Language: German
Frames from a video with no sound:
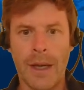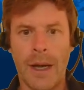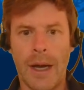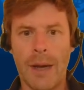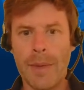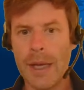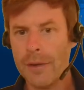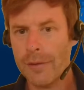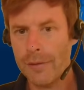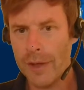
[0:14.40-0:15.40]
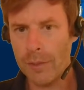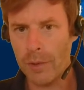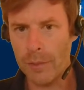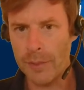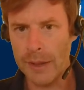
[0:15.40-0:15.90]
Am 1.
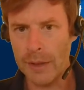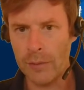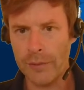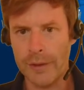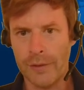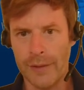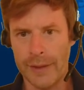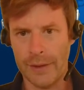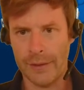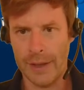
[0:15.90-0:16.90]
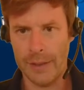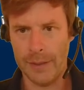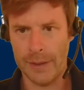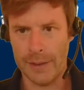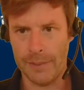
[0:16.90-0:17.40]
Februar beginnt unser zweites
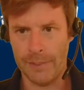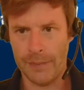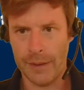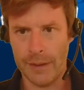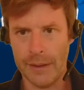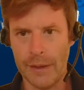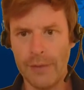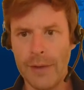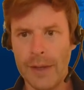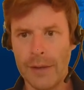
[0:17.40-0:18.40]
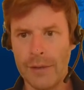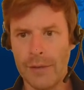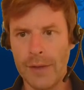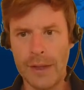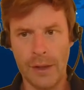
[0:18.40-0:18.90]
Halbjahr. Deswegen ist
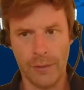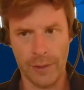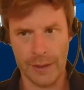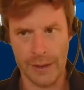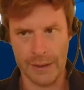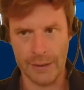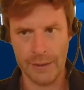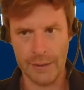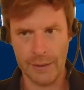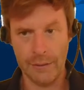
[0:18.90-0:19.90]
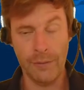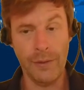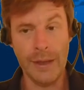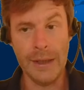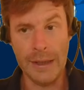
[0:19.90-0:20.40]
es wichtig zu erkennen,
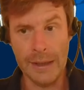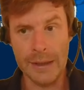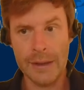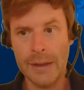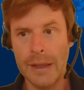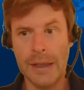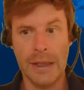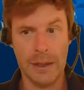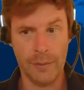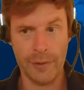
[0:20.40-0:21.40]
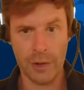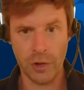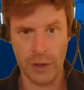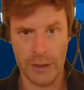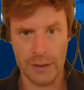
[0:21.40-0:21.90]
wie ihr in jedem Fach
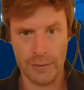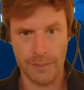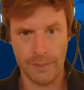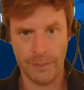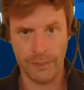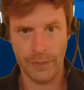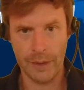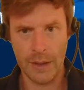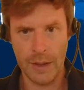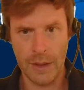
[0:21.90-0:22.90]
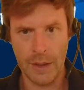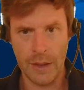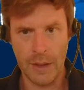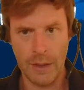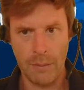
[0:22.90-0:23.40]
steht.
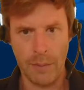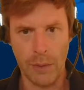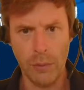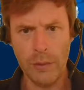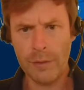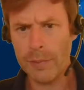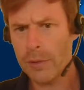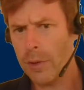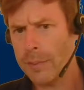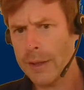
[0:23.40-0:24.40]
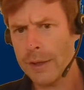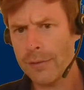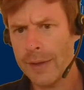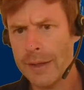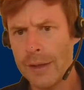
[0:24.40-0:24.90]
Bei uns bekommt ihr
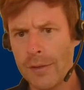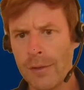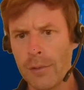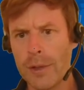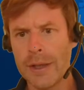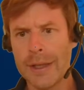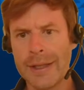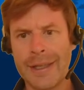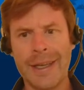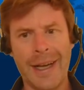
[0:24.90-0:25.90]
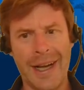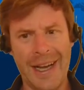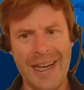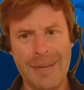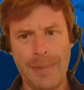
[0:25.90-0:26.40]
deswegen diese sogenannten
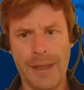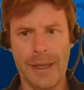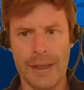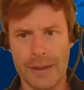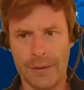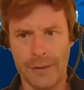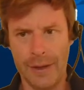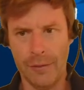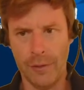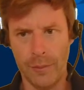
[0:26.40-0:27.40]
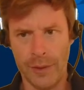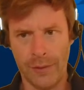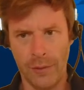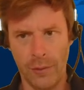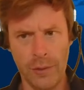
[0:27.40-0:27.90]

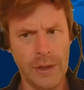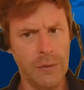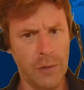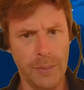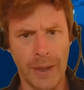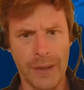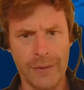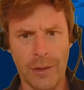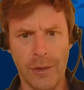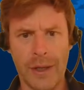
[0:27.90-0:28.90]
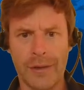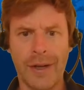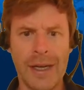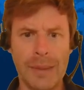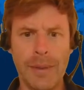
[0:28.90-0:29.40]
Halbjahresinformationen, die wohl meist auch
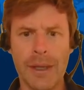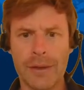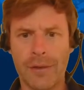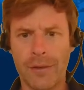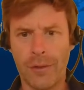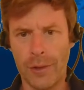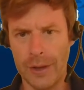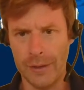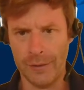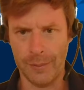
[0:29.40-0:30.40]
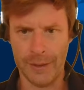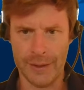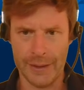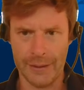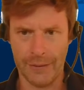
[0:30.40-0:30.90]
als Halbjahreszeugnisse
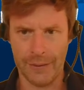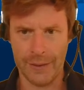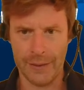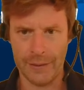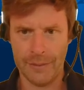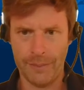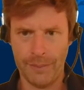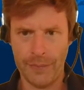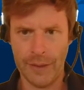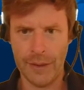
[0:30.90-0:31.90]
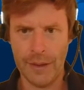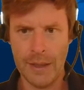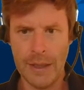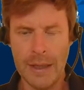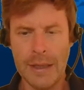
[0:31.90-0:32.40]
bekannt sind.
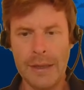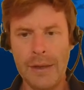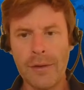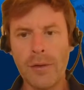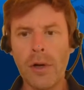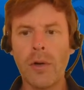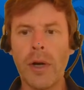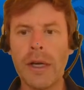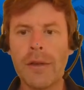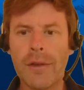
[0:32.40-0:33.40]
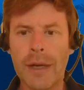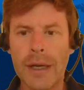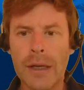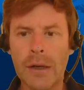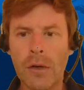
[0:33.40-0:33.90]
Diese sollen euch
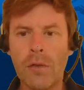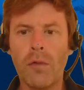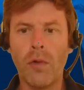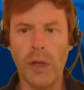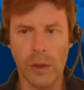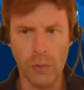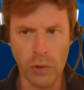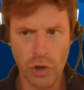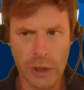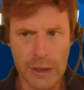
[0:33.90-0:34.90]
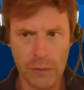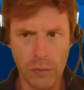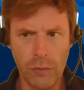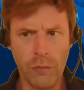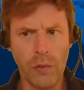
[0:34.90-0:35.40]
zeigen, wo ihr gut steht
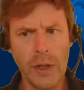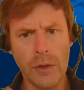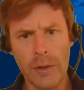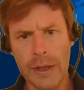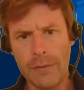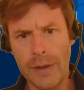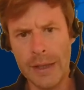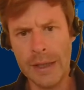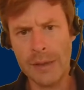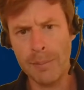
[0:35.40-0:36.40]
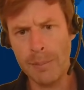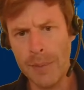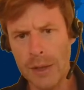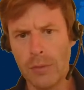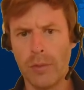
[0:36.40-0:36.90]
und wo ihr noch ein wenig
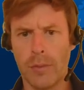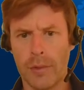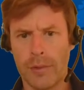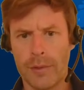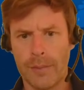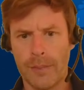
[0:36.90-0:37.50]
mehr tun müsst.